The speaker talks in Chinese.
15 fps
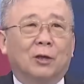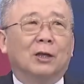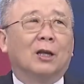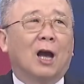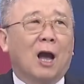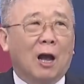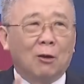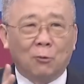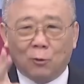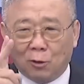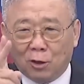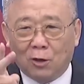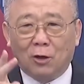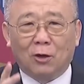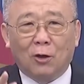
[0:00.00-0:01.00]
跟你讲，韩
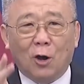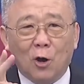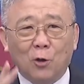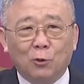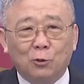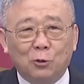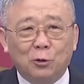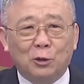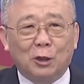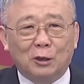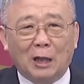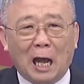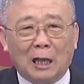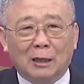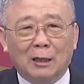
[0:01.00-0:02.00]
国哈后续的
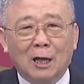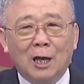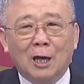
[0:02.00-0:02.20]
打